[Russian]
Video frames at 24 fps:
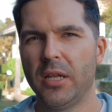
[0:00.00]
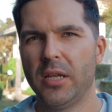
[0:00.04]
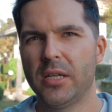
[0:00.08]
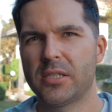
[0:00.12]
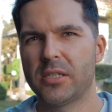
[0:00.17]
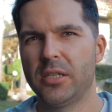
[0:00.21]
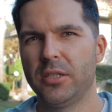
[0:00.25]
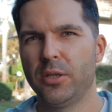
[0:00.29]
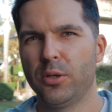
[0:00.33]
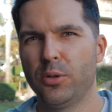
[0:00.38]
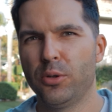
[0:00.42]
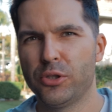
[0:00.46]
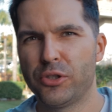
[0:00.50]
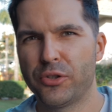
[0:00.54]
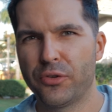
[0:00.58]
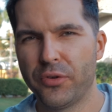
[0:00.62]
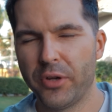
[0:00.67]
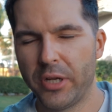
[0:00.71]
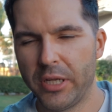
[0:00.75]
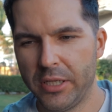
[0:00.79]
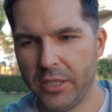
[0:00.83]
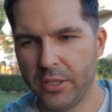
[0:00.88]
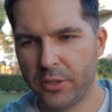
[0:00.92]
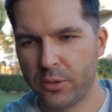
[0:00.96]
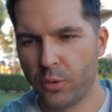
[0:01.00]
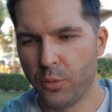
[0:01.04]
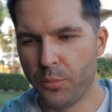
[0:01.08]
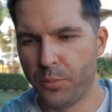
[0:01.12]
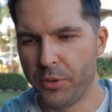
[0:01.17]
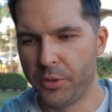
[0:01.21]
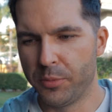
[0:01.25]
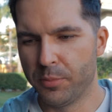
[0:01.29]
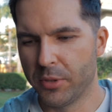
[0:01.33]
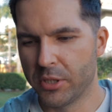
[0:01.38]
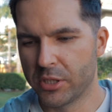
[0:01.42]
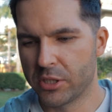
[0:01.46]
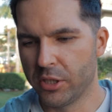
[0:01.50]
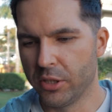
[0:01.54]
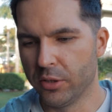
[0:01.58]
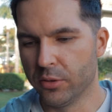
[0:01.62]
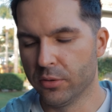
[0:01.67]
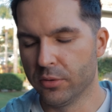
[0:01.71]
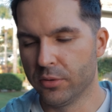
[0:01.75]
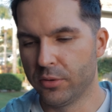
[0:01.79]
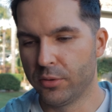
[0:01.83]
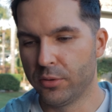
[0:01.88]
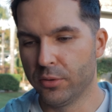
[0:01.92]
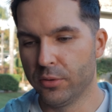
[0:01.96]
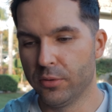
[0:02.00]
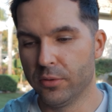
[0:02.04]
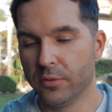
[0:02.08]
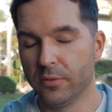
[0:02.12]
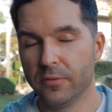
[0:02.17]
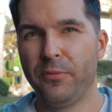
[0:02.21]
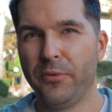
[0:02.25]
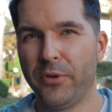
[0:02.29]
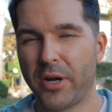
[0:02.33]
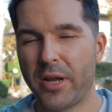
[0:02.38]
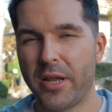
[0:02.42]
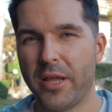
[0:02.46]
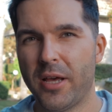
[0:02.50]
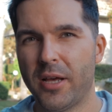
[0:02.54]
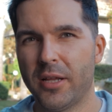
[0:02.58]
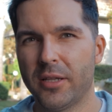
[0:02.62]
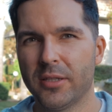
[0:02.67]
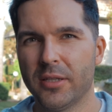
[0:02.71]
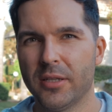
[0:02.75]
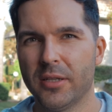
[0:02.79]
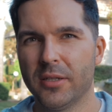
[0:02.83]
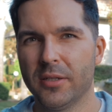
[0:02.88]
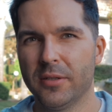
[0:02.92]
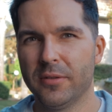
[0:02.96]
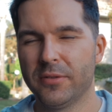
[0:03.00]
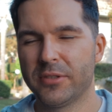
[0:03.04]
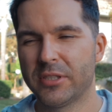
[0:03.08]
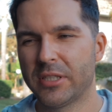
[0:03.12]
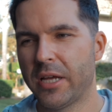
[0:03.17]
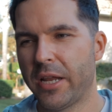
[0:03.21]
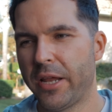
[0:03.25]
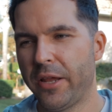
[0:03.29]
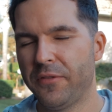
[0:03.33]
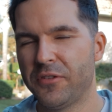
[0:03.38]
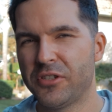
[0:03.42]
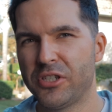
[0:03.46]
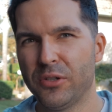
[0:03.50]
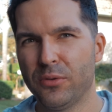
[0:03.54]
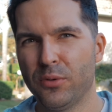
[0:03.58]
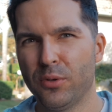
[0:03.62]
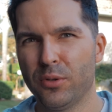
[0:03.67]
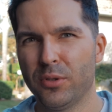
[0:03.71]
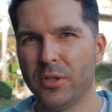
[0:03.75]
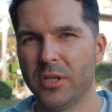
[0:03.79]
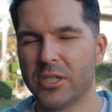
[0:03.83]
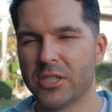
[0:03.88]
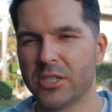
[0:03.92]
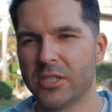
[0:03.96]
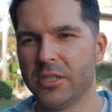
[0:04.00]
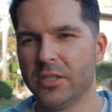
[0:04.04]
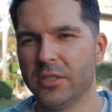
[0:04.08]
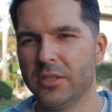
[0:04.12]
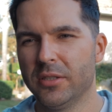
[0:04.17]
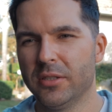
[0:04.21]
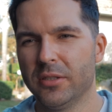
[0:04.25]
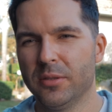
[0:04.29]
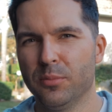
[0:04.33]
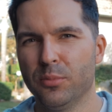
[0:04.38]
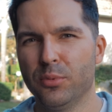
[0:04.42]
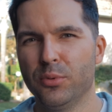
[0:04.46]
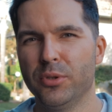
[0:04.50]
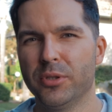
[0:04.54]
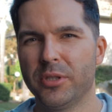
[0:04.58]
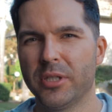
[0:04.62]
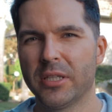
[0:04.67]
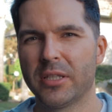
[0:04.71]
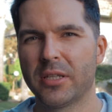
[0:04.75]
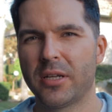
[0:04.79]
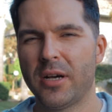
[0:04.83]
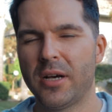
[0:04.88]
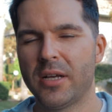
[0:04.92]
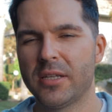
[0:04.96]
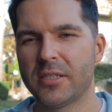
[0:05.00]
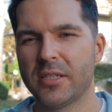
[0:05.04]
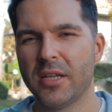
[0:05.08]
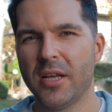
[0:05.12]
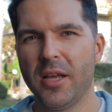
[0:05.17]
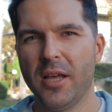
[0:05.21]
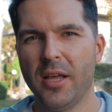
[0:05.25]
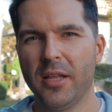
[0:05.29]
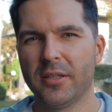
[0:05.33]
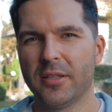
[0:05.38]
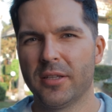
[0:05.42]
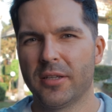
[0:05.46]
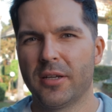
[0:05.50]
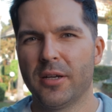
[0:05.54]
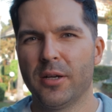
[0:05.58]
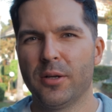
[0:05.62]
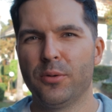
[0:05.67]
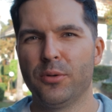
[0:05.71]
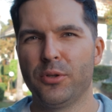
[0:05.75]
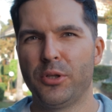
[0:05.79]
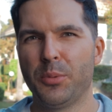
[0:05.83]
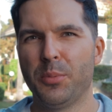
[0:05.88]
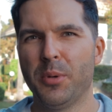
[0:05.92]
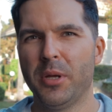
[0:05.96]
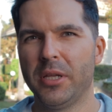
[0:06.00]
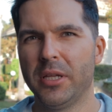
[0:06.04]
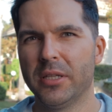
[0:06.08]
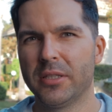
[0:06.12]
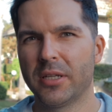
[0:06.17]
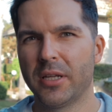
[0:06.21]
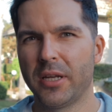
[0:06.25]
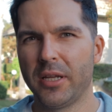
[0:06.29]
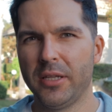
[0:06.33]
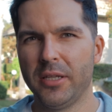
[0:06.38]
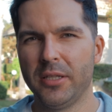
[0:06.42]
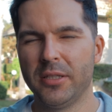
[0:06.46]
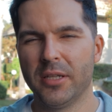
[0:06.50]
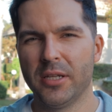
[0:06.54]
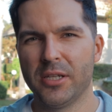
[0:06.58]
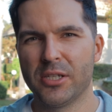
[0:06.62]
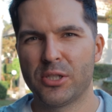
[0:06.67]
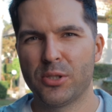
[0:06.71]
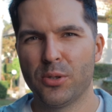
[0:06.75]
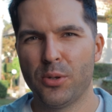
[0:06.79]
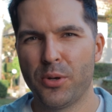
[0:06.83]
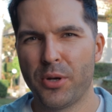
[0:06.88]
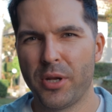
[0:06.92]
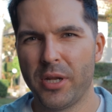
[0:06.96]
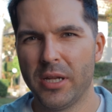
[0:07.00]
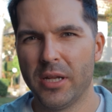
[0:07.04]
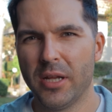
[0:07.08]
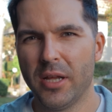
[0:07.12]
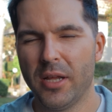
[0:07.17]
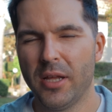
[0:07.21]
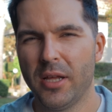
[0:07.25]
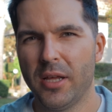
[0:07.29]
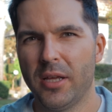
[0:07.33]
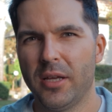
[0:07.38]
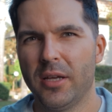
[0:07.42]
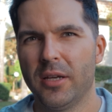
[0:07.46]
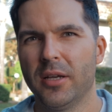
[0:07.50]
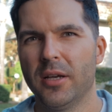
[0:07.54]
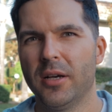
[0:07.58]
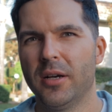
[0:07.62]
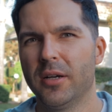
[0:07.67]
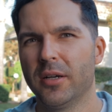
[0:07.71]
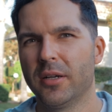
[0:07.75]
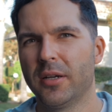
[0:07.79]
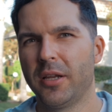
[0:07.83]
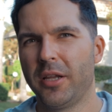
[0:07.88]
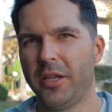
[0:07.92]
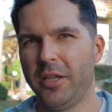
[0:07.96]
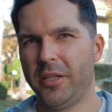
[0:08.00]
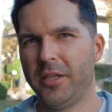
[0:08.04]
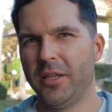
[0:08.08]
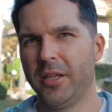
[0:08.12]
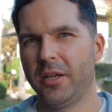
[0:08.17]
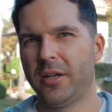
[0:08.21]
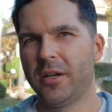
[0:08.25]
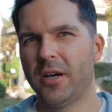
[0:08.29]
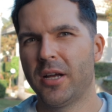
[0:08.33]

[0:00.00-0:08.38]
Или если ты хочешь в кредит купить машину, то, вероятно, скорее всего, даже будет отказ, так как у тебя нет кредитной истории, а, кредитной